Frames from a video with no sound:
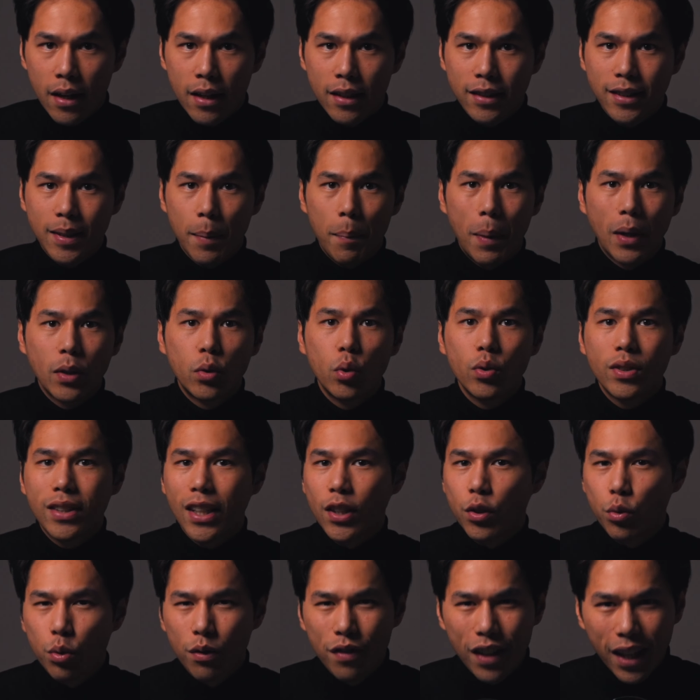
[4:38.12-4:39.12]
C'est pas juste
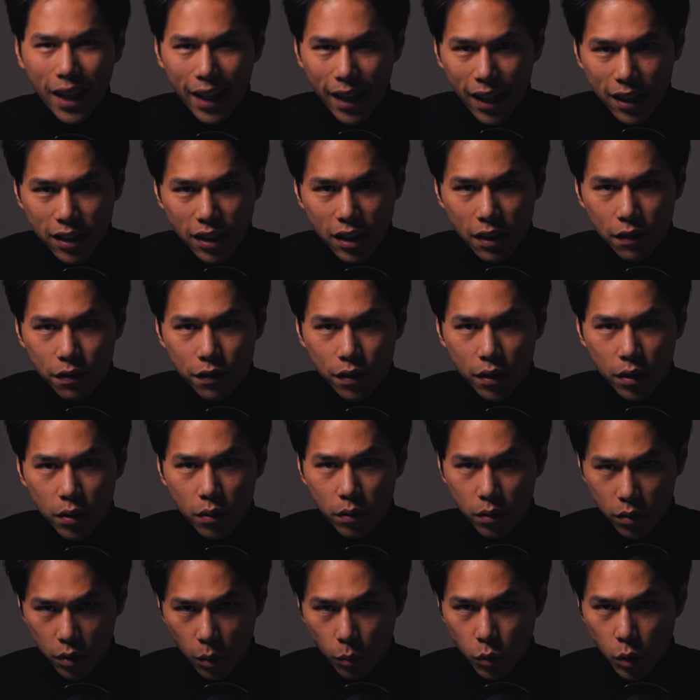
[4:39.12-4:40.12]
un suivi réactif,
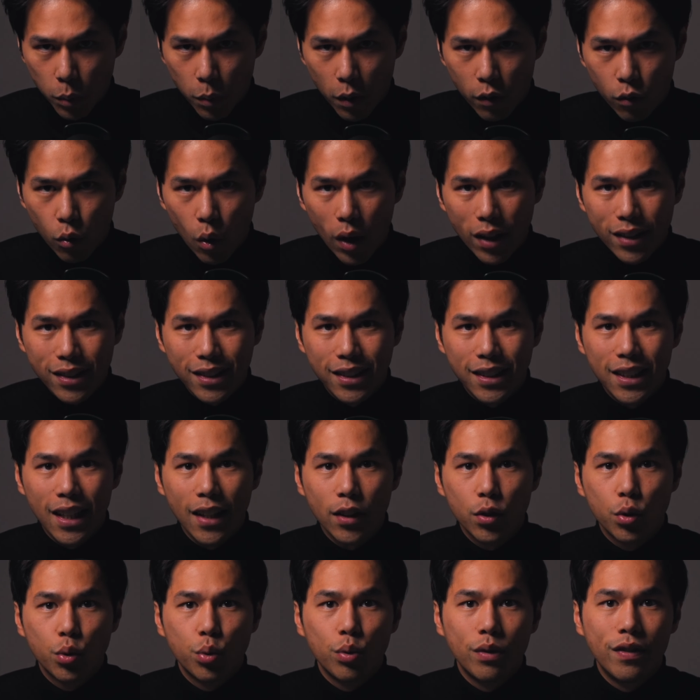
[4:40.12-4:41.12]
comme tu peux le voir, c'est
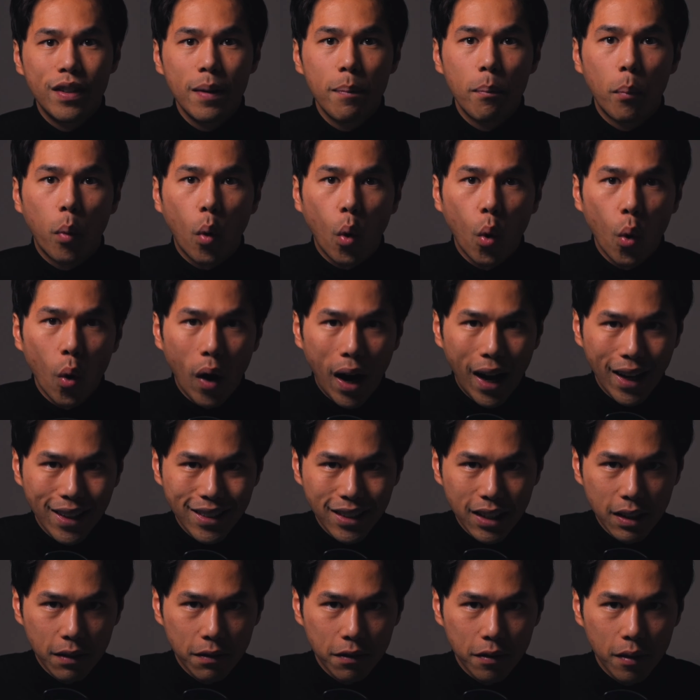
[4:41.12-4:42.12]
un suivi
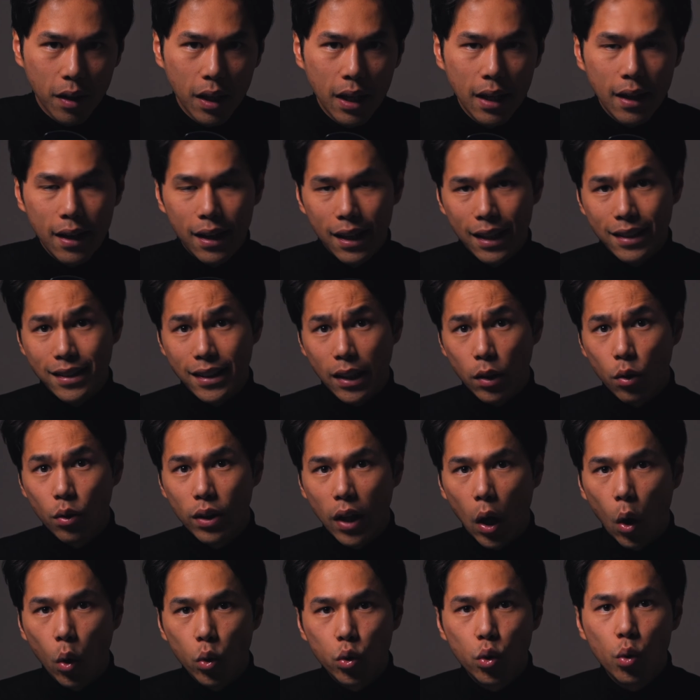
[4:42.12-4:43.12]
proactif et ça
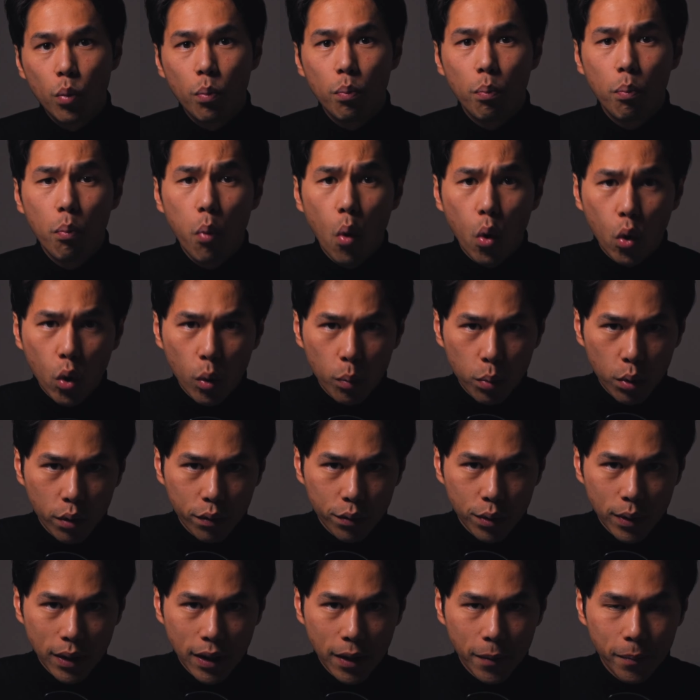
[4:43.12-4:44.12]
donne un rendu beaucoup plus
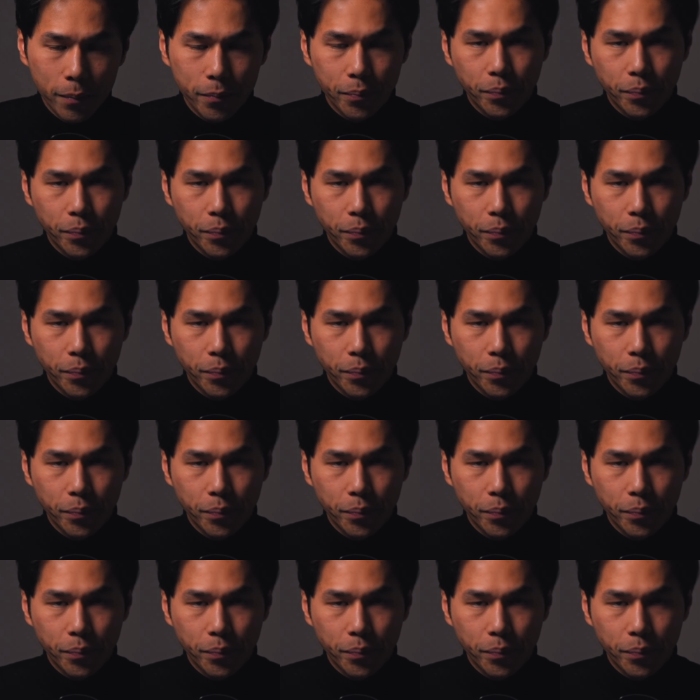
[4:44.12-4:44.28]
fluide.